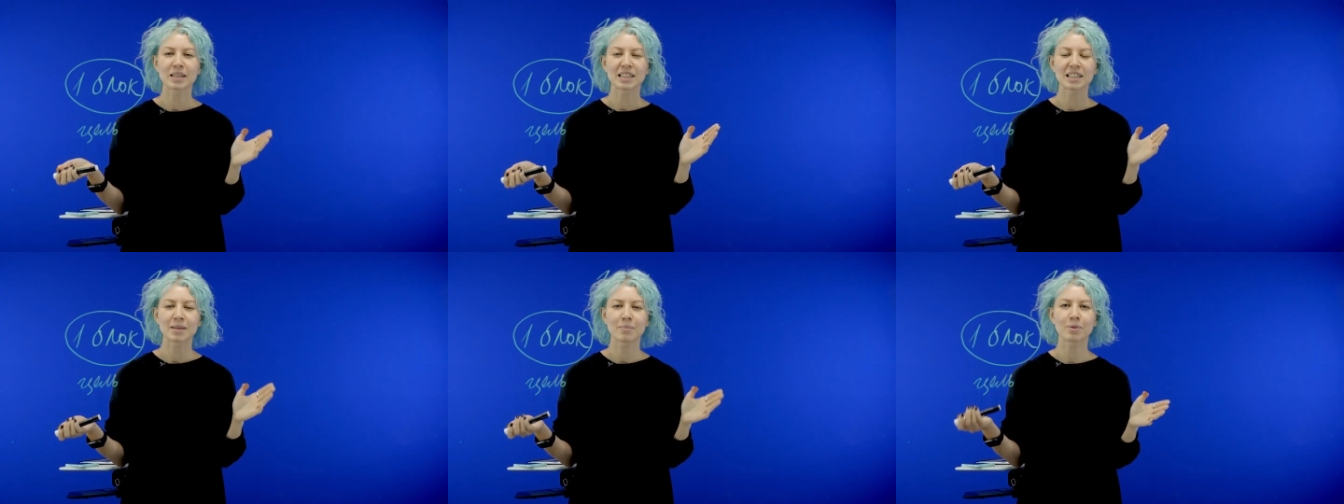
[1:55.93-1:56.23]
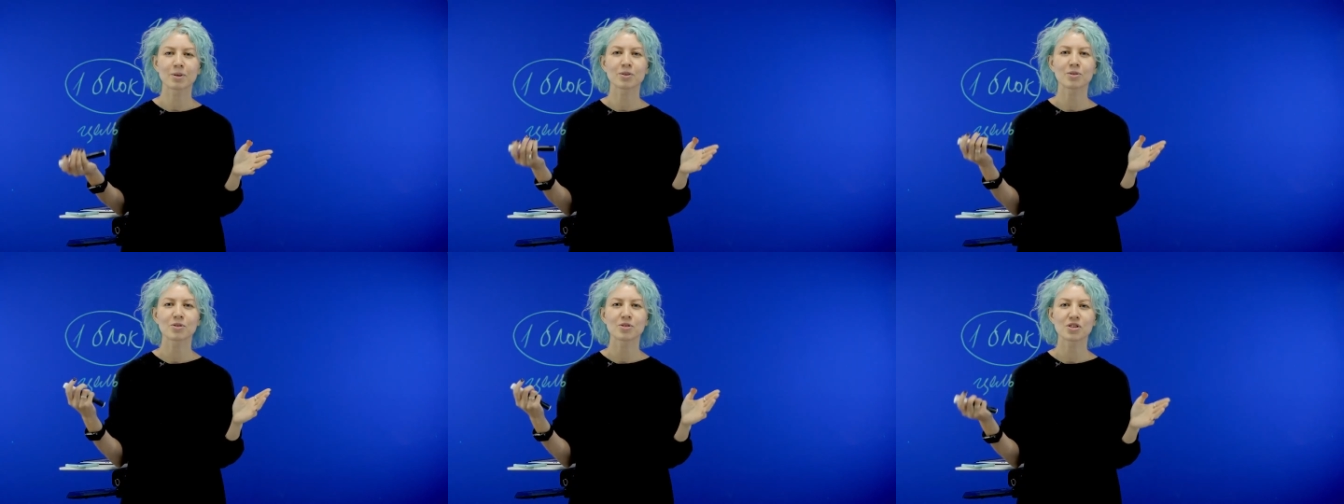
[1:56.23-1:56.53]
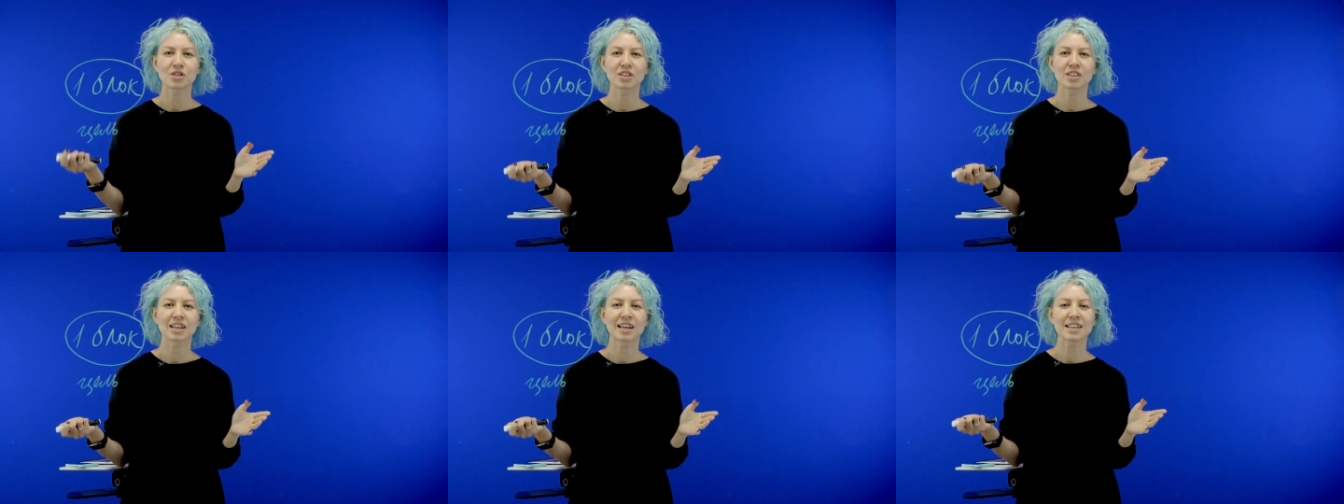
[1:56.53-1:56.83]
Это, наоборот,
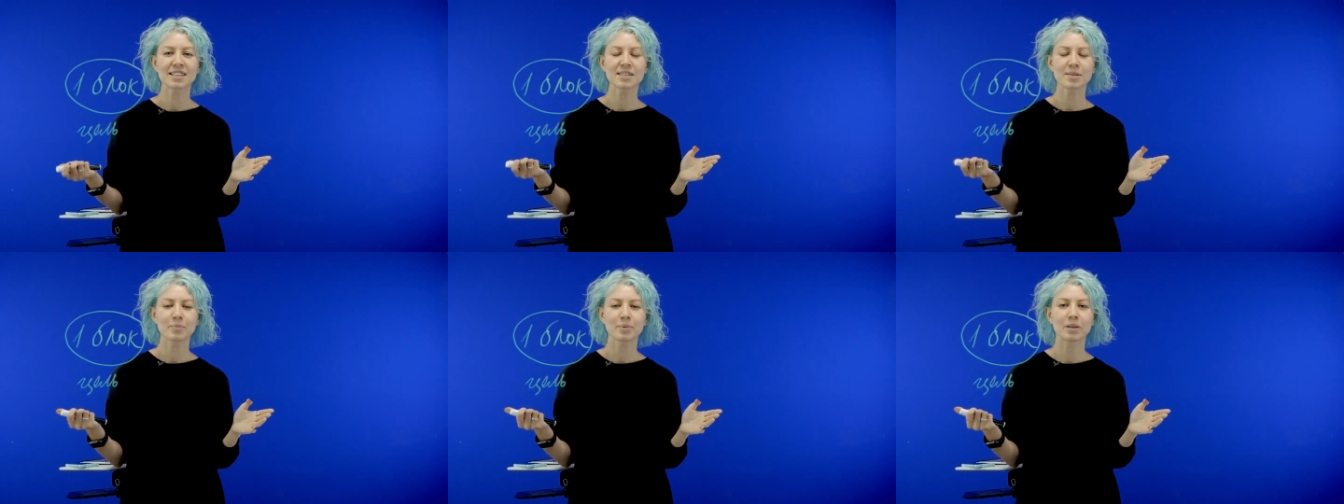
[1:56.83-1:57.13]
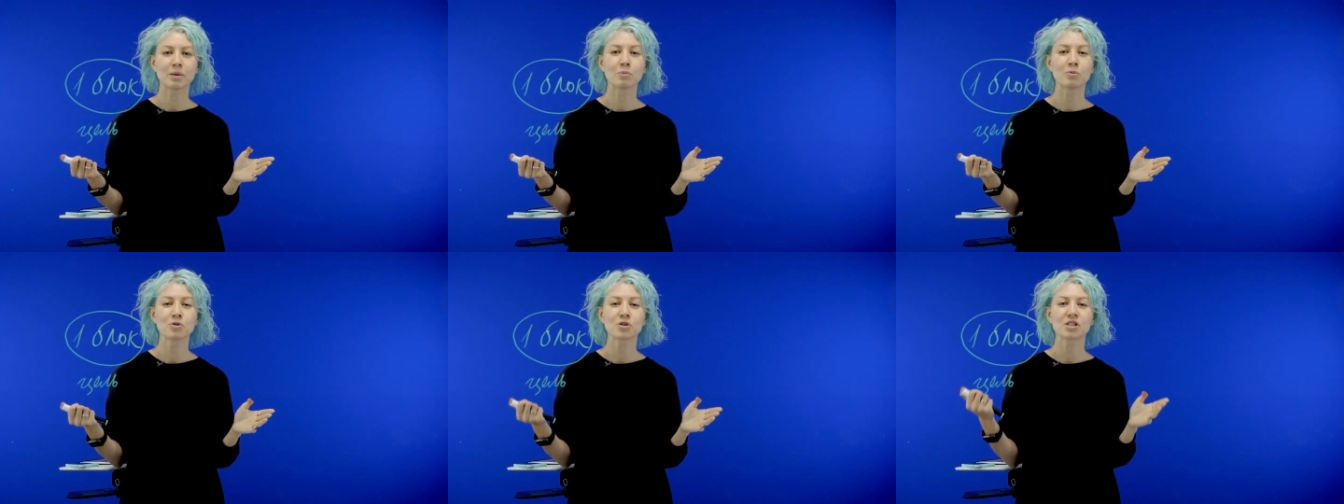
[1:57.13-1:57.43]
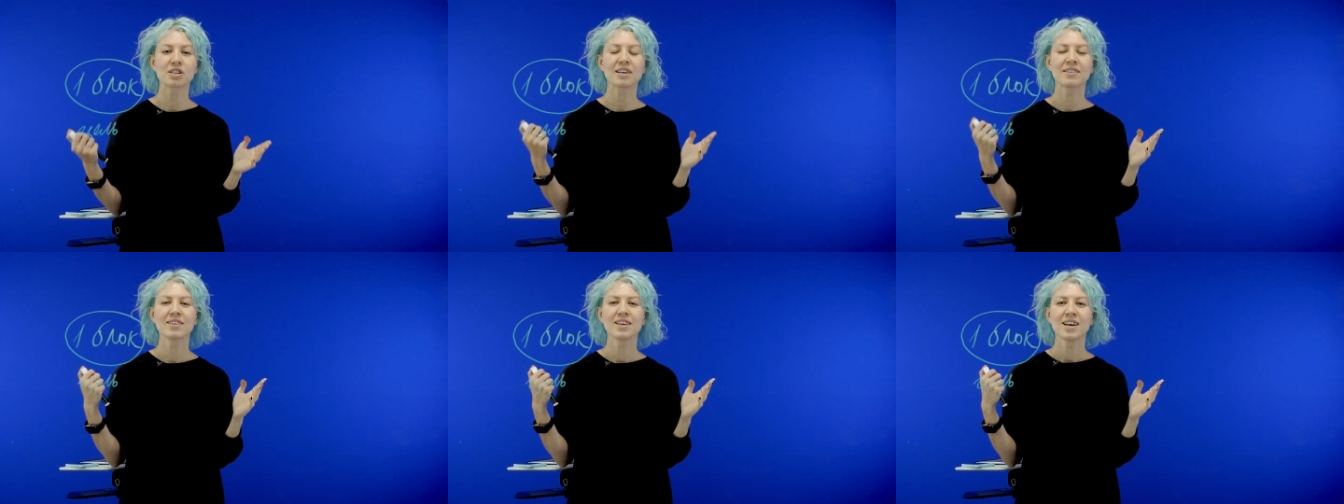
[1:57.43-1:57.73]
очень классно, потому
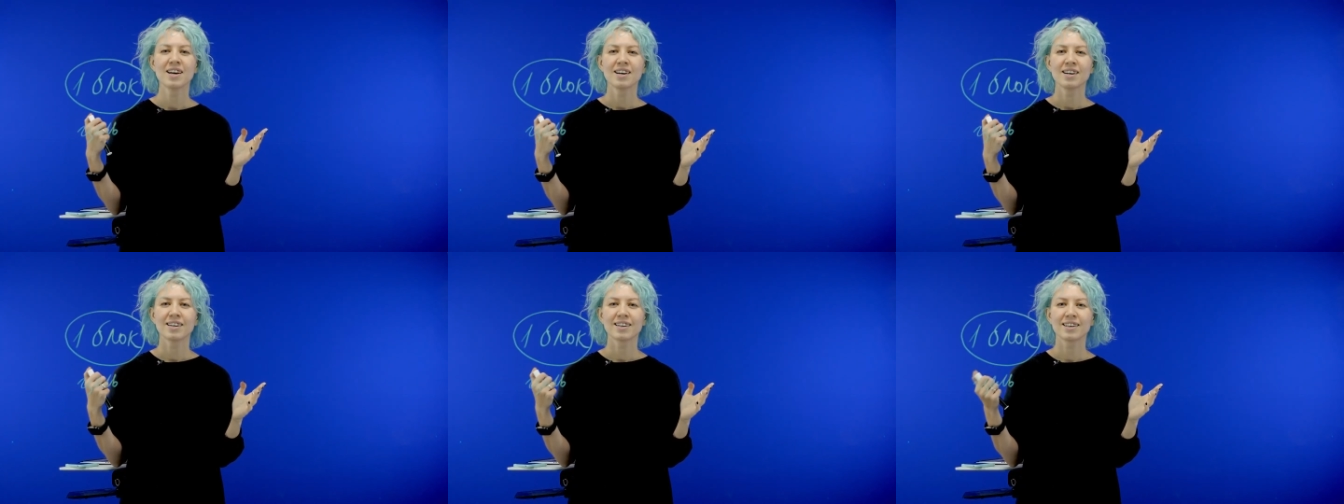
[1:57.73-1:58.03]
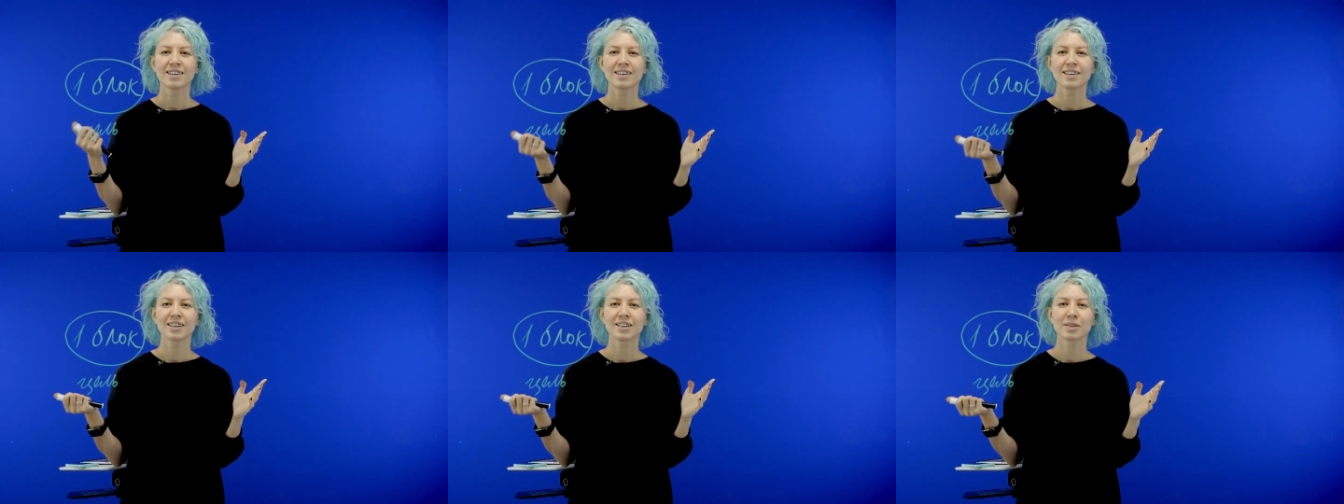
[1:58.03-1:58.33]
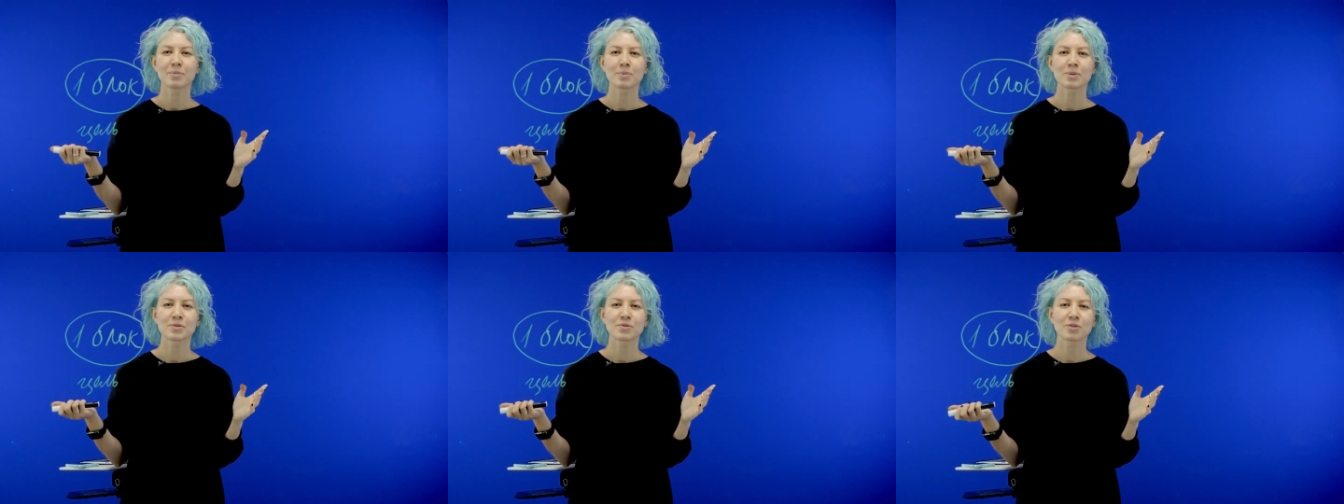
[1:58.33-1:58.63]
что э,
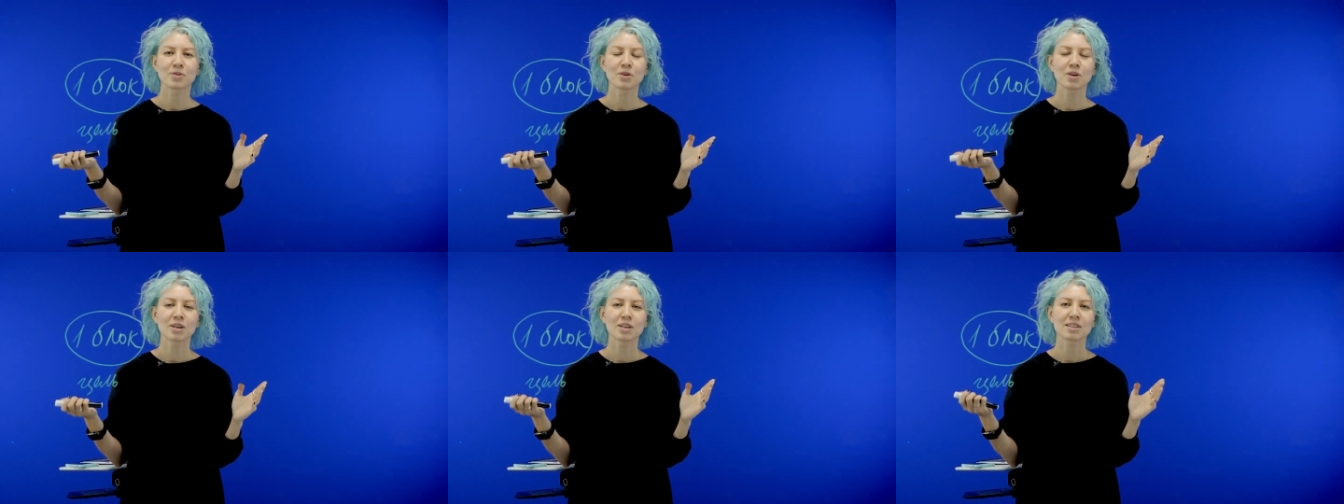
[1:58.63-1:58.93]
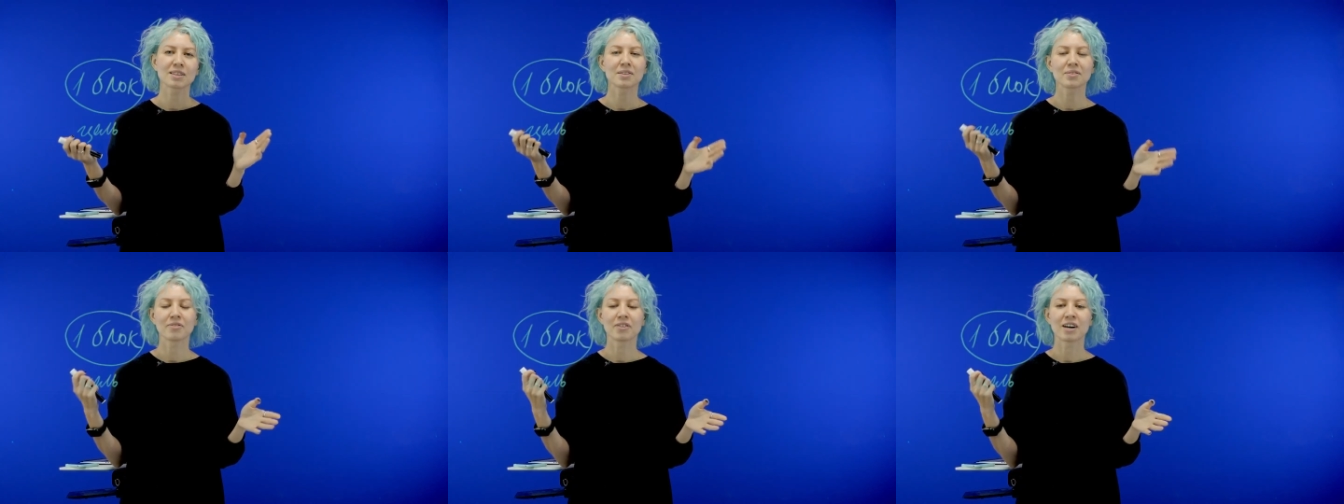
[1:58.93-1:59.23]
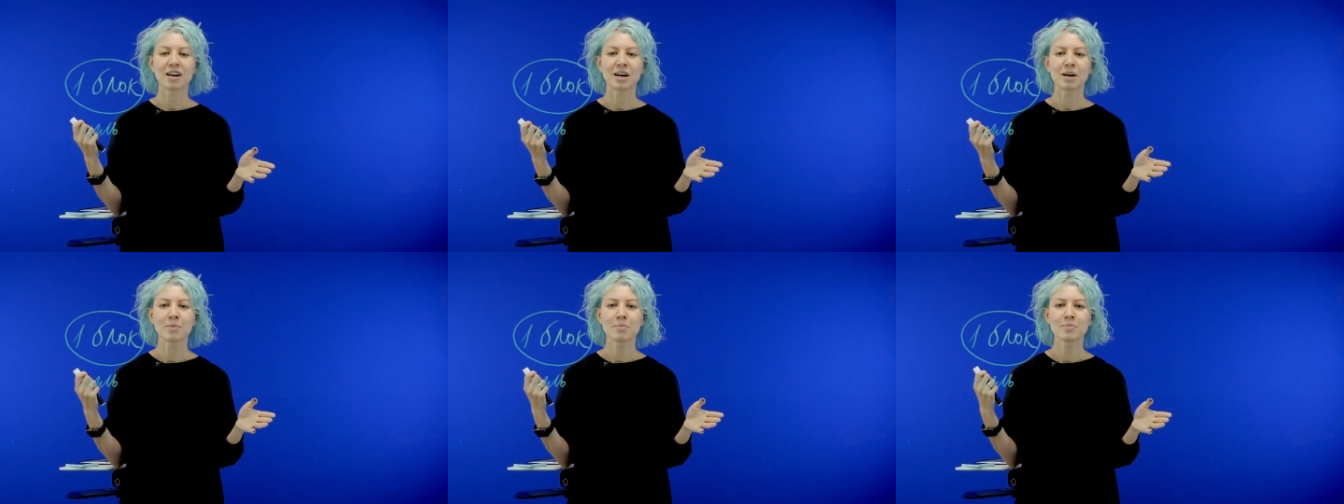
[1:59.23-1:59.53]
это позволит
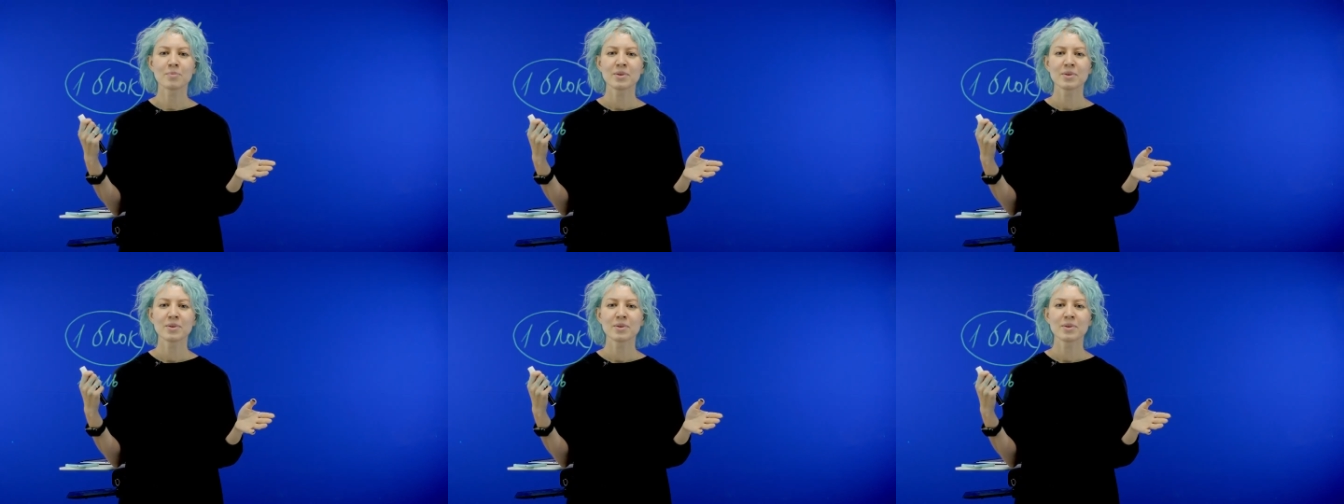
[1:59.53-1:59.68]
вам